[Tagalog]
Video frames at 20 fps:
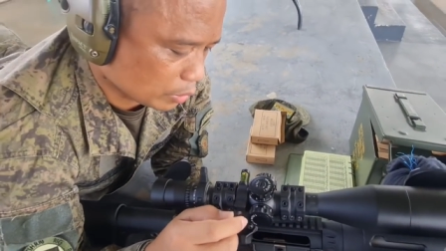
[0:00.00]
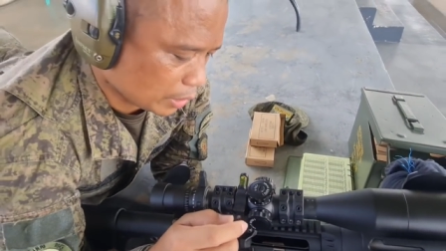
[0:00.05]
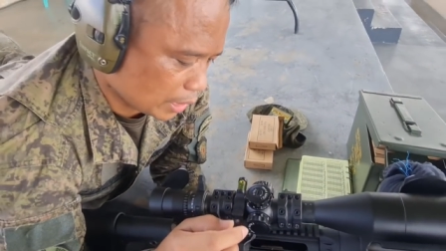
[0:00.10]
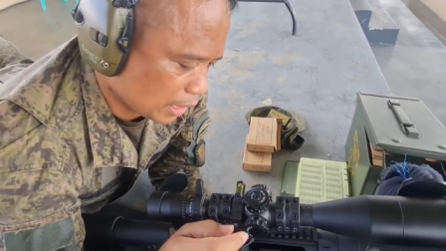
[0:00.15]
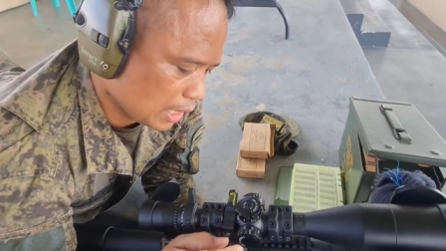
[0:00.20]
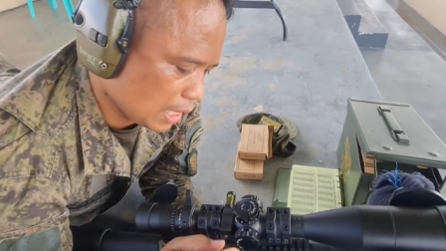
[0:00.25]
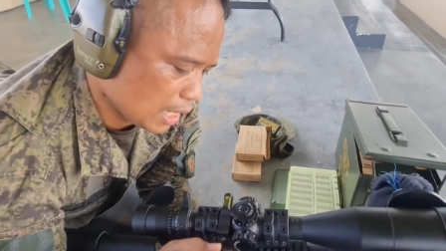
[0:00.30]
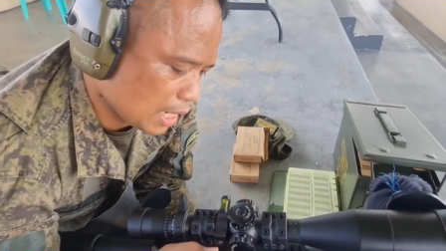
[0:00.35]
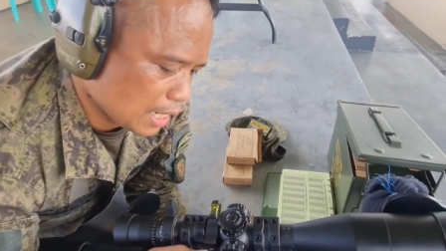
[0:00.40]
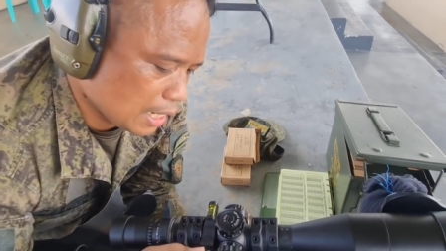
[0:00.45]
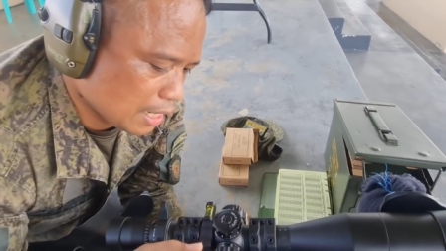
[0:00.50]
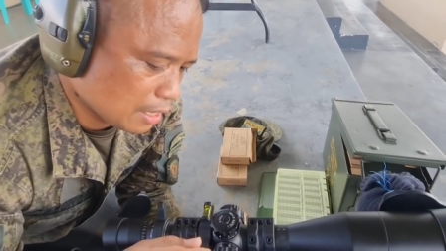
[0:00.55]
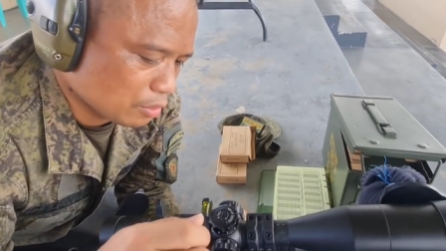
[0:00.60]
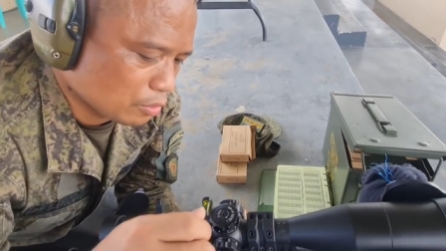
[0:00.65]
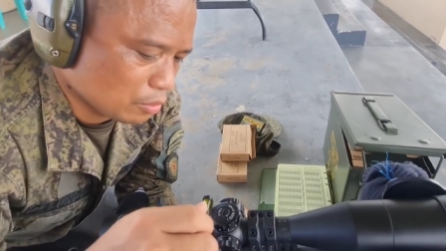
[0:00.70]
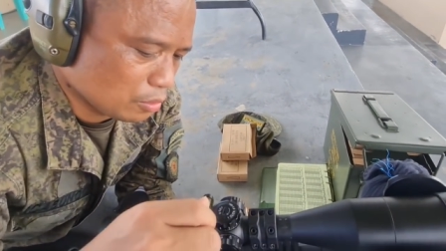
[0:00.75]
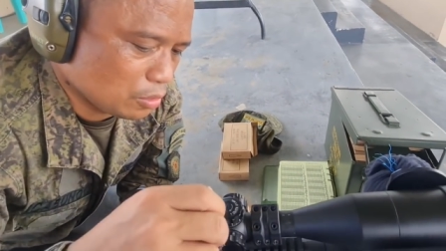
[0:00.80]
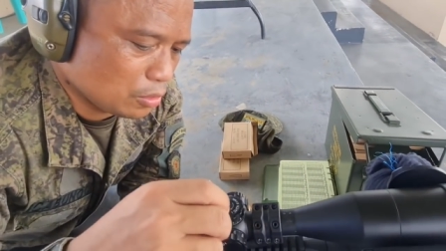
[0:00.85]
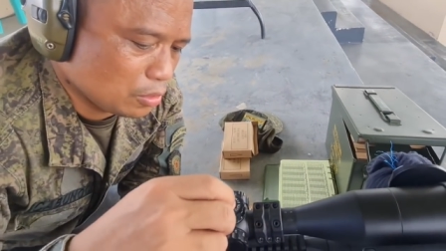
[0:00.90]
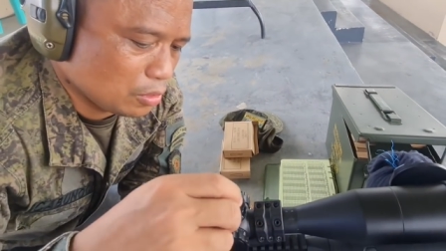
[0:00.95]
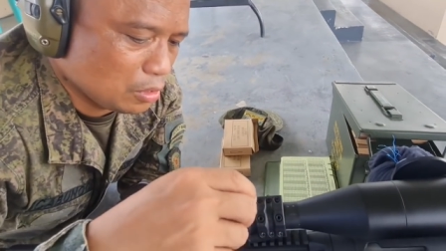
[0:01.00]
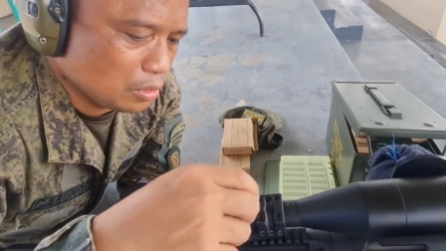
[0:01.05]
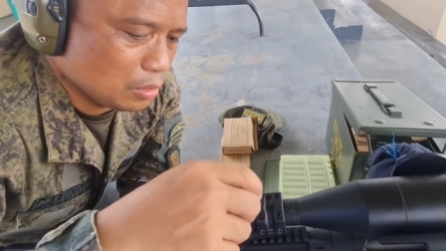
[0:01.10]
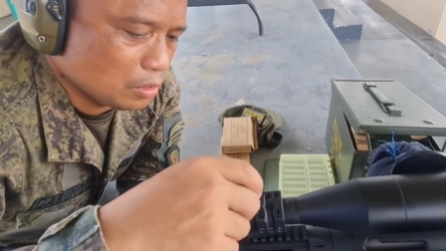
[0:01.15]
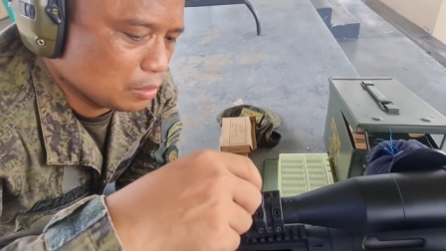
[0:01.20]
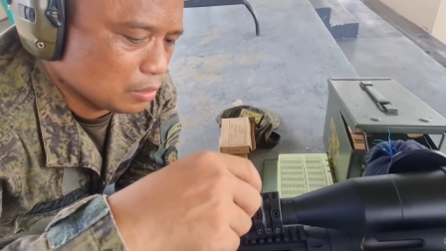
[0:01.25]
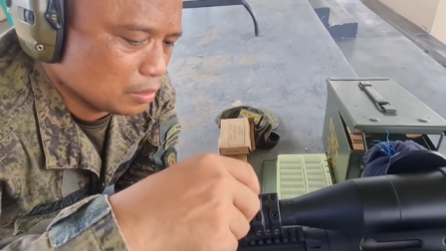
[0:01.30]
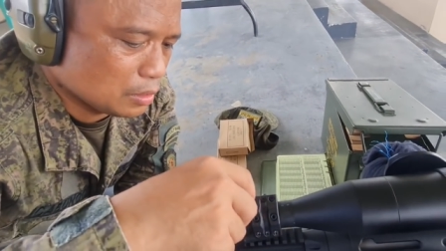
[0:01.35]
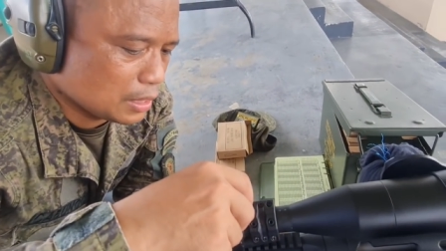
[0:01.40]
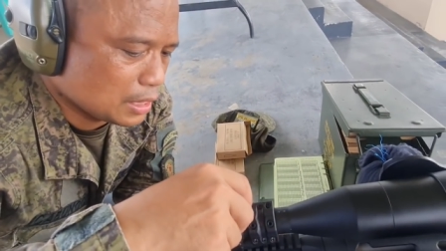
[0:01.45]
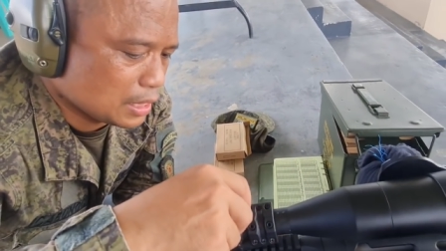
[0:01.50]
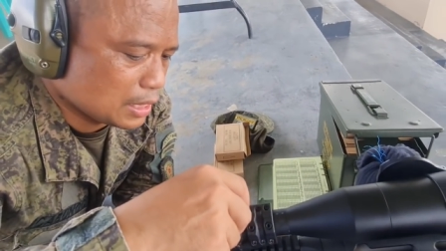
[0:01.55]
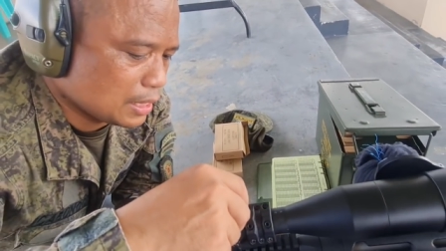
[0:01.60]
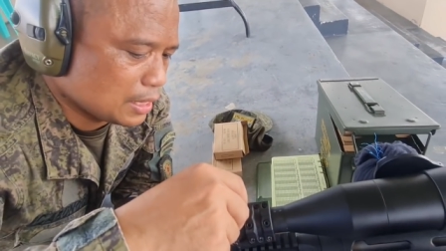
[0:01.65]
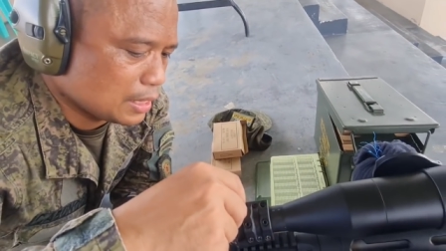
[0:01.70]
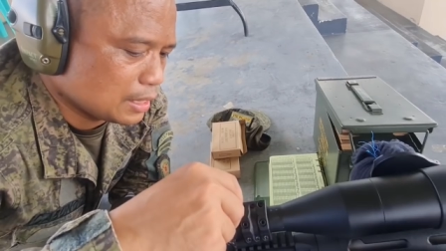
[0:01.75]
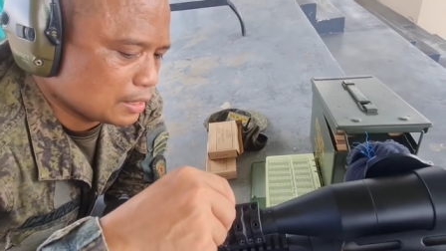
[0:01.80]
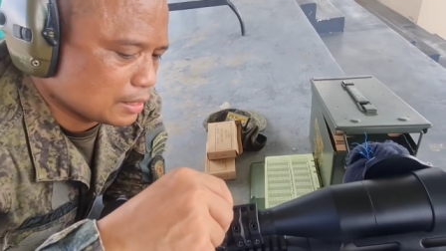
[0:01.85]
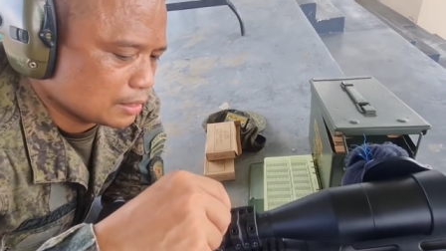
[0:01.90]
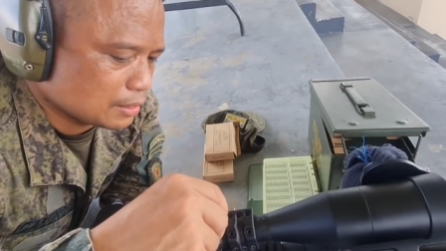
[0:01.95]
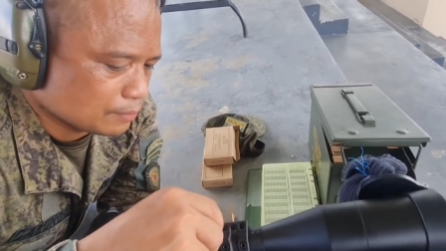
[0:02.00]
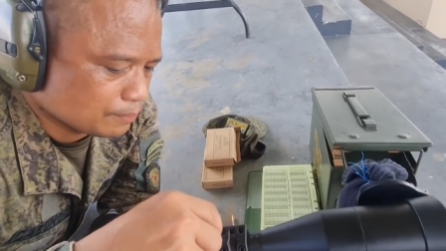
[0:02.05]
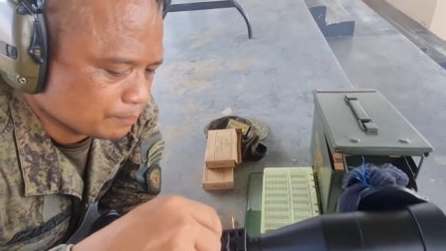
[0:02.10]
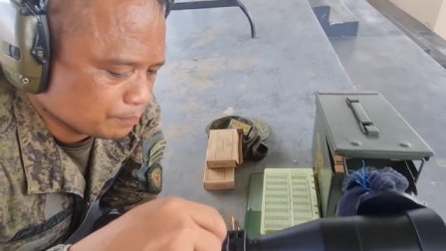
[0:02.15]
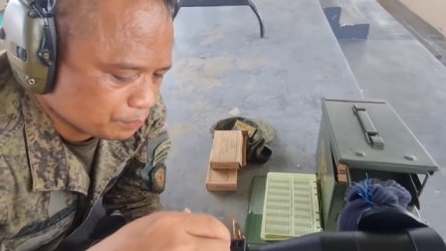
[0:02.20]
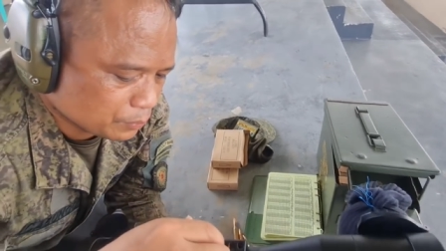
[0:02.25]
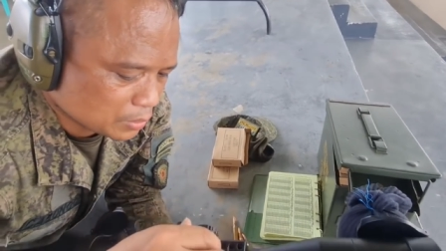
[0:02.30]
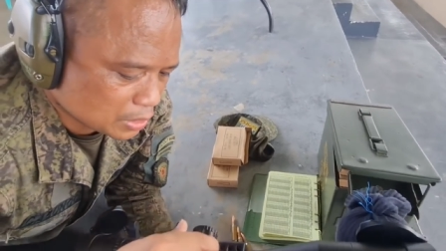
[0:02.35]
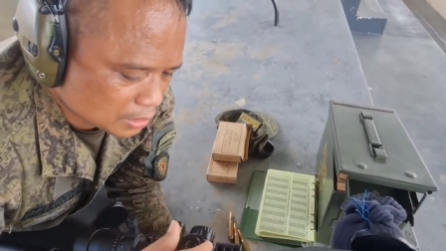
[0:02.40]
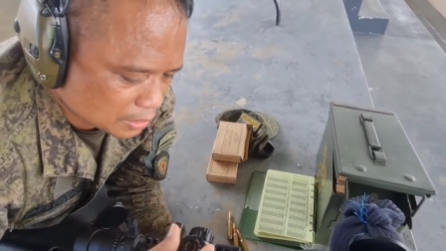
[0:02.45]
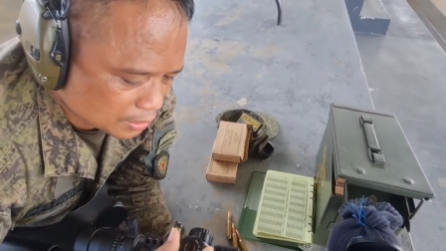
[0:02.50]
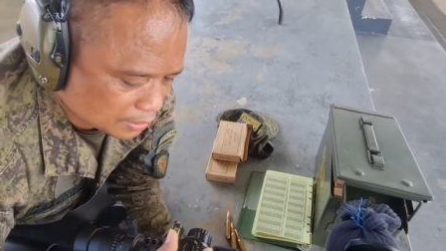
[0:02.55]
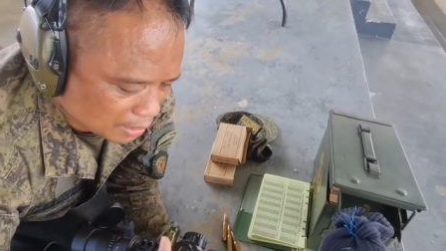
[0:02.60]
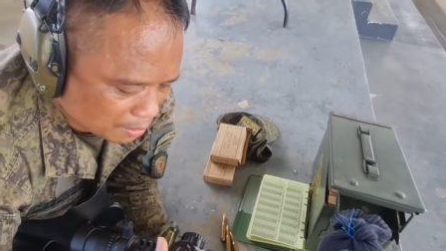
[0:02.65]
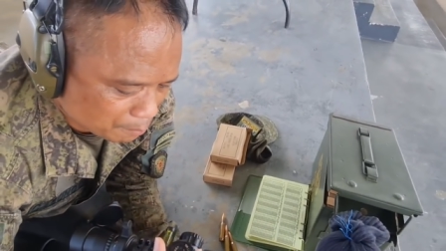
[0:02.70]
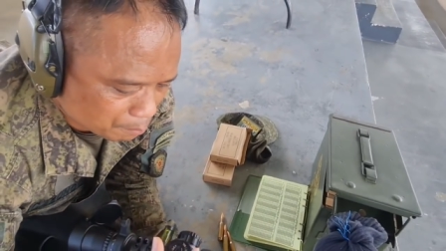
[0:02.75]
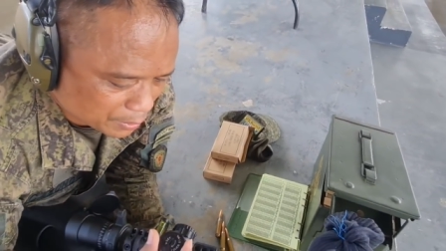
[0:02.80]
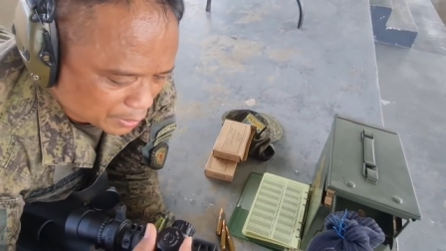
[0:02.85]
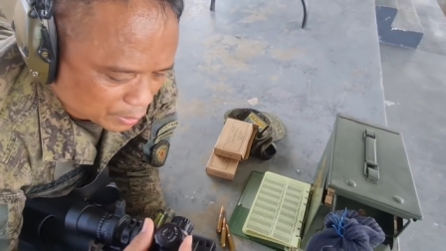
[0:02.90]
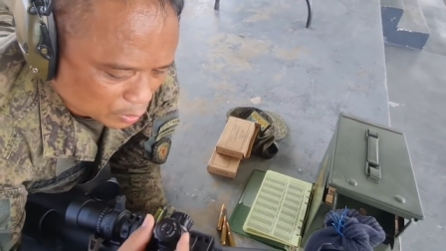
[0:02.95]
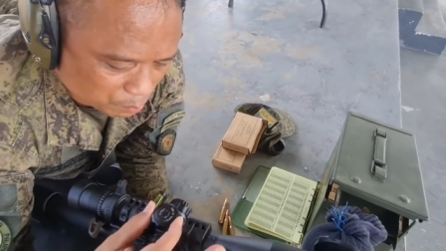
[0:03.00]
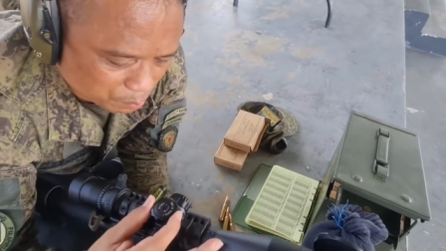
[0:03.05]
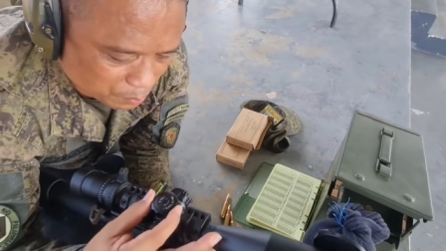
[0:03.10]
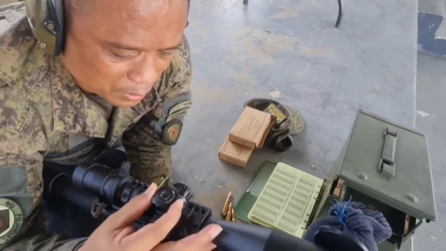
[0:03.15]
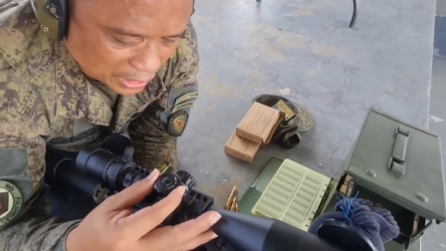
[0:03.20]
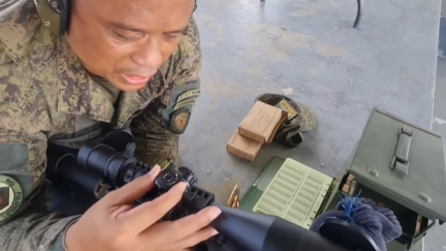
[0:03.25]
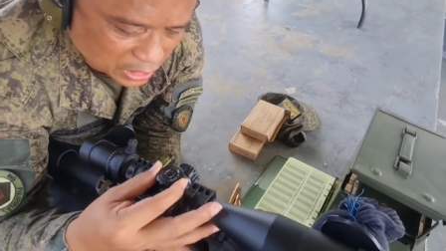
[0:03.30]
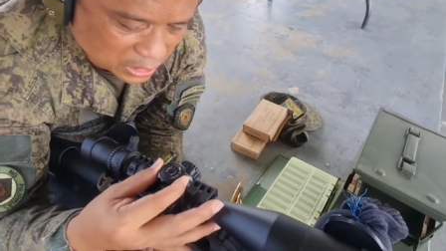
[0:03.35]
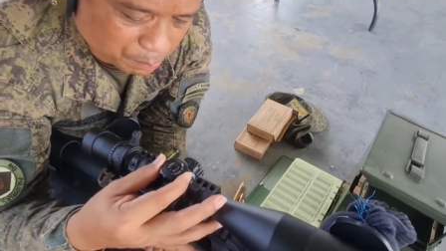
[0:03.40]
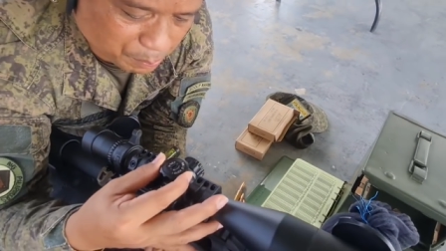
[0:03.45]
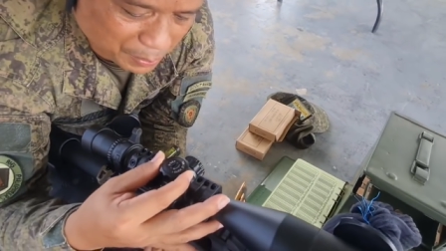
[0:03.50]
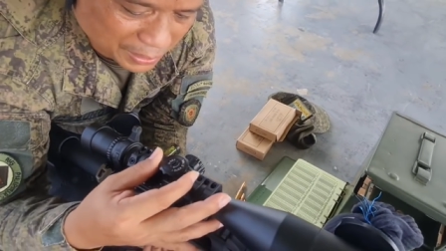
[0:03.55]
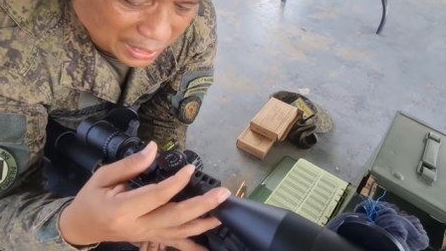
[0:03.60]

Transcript: So, kailangan ko ng number of clicks